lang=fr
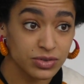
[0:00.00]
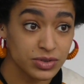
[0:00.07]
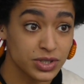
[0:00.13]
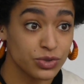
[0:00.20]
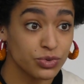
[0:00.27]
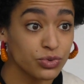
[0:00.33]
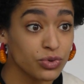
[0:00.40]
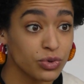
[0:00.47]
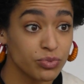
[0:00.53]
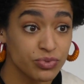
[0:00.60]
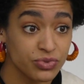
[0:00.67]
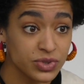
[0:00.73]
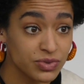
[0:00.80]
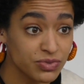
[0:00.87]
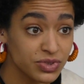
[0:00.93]
c'est d'autant
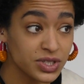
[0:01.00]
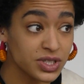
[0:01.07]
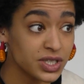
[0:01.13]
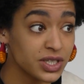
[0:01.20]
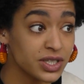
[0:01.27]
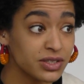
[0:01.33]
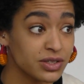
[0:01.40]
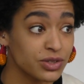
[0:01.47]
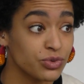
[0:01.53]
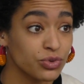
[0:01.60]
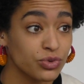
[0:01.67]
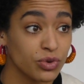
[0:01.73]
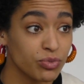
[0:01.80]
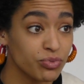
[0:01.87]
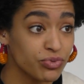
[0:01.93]
plus difficile, c'est
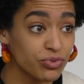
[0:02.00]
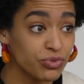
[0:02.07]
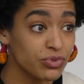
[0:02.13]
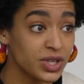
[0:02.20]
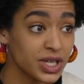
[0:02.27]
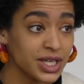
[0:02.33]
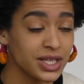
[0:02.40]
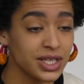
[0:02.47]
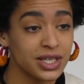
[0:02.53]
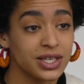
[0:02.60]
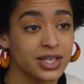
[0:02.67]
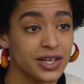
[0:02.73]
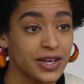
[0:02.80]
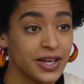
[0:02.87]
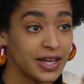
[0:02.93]
d'autant plus
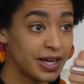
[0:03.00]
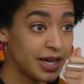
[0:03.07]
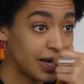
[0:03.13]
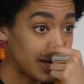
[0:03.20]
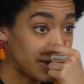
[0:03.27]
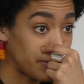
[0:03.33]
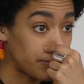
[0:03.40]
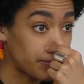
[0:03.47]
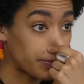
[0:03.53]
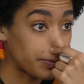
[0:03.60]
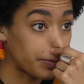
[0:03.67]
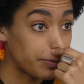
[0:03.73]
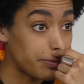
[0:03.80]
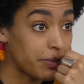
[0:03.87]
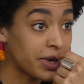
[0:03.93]
technique.
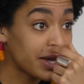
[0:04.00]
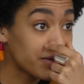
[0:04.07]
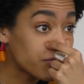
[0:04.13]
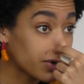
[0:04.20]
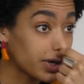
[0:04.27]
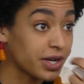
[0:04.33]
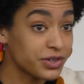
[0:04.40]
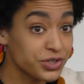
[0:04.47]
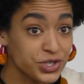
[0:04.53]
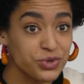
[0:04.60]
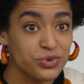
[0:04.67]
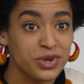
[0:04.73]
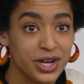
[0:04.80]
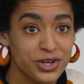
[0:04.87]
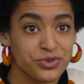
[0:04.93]
Mais voilà, j'ai
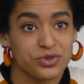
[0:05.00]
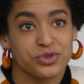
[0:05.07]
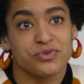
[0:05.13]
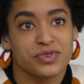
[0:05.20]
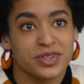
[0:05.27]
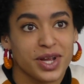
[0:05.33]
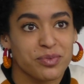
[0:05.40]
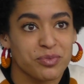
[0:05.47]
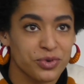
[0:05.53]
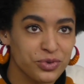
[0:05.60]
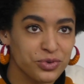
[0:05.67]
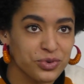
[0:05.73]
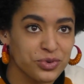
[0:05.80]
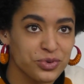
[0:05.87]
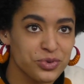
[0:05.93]
eu la chance finalement
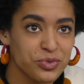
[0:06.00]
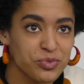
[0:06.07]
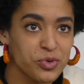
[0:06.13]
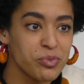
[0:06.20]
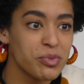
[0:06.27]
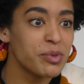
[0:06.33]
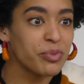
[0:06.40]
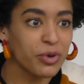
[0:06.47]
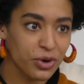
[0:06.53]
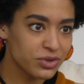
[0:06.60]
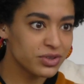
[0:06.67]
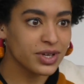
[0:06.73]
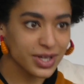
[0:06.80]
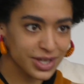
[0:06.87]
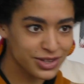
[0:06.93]
de, me
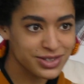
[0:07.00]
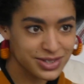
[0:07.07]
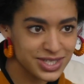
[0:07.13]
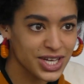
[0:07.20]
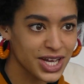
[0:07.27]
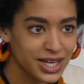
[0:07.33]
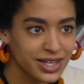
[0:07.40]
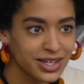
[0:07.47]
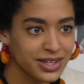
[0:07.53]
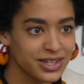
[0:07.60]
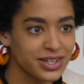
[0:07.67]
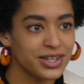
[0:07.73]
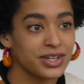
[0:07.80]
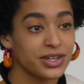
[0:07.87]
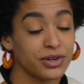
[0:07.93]
méprendre et d'y aller.
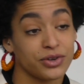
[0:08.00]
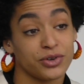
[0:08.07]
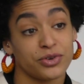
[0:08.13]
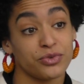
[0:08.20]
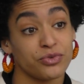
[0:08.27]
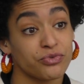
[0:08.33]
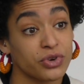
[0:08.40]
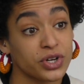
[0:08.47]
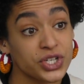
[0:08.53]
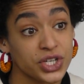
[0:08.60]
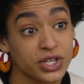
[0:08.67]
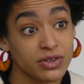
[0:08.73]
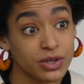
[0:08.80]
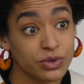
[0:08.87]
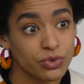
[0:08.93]
Et une fois que
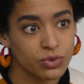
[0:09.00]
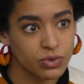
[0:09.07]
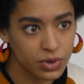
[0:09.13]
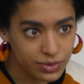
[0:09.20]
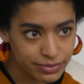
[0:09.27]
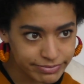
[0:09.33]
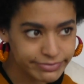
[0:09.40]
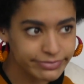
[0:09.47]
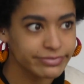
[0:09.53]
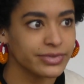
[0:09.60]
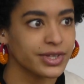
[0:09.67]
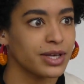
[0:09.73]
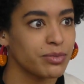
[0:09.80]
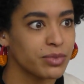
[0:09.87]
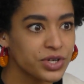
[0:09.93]
j'ai été dedans,
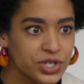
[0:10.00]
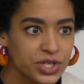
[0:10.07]
et eh ben